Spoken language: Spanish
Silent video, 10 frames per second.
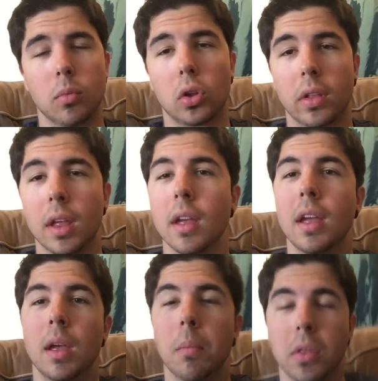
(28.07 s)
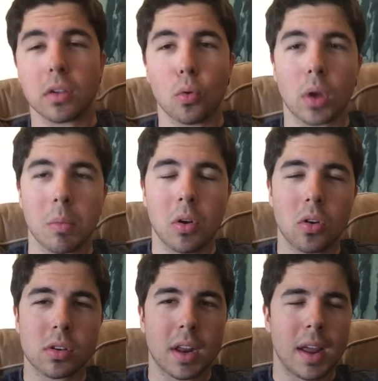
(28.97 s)
un montón de vídeos de Lucky
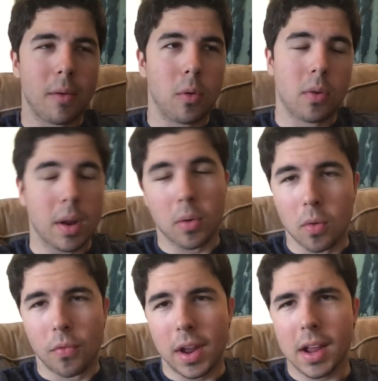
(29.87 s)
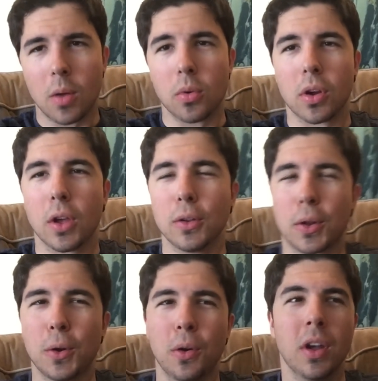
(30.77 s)
Blogs que grabo, grabo, con Frank, alguno que otro.